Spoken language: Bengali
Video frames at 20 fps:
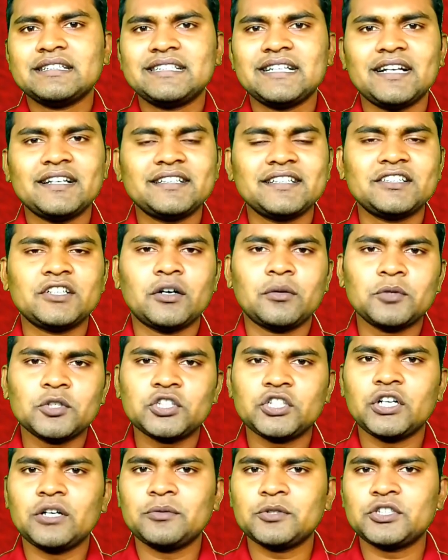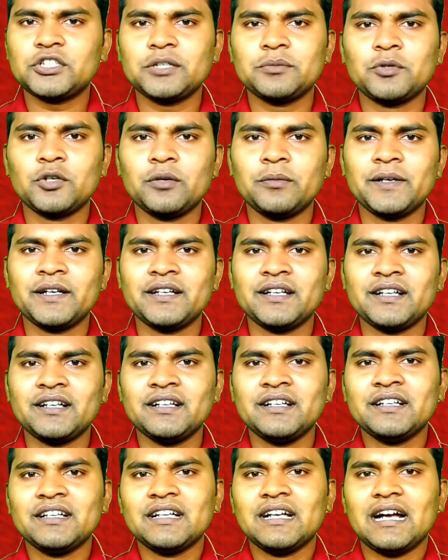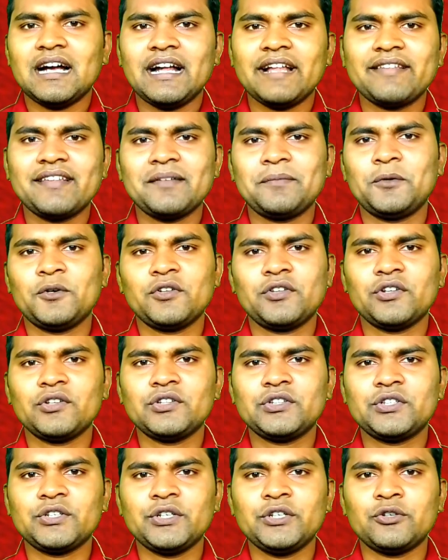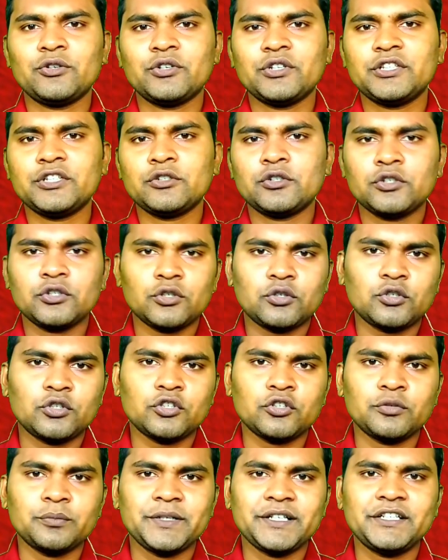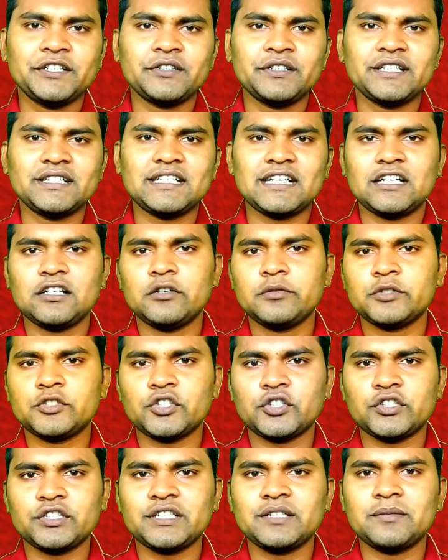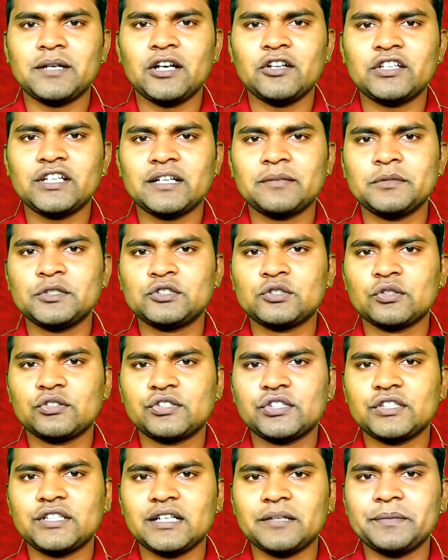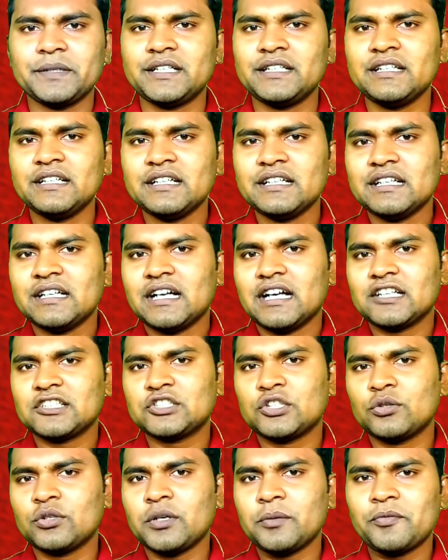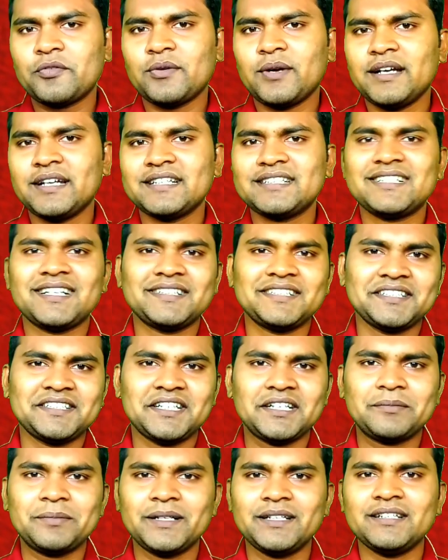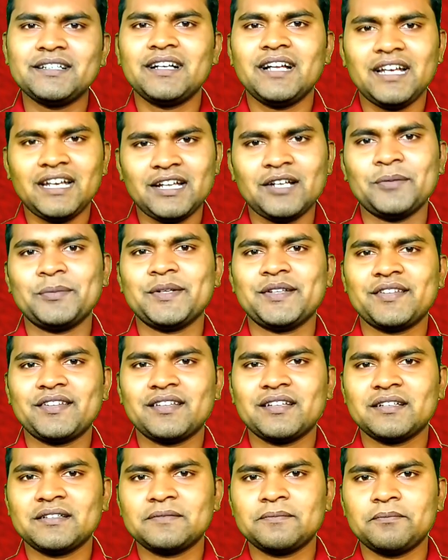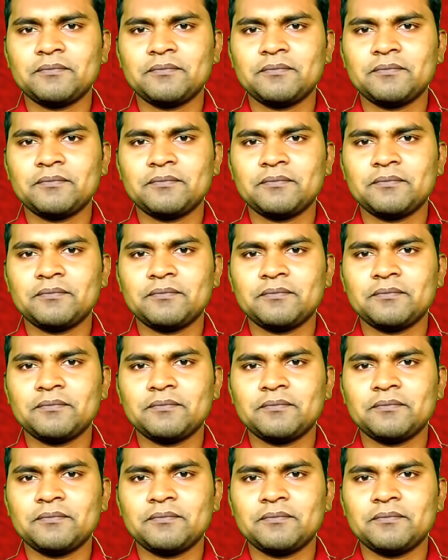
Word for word: শেয়ার দিতে অবশ্যই অবশ্যই ভুলবেন না আজ এ পর্যন্তই অন্যদিন অন্য কোনো ভিডিও নিয়ে দেখা হবে ততদিন ভালো থাকবেন সুস্থ থাকবেন আর সৌরভ সোয়াল্ডের সাথেই থাকবেন আল্লাহ হাফেজ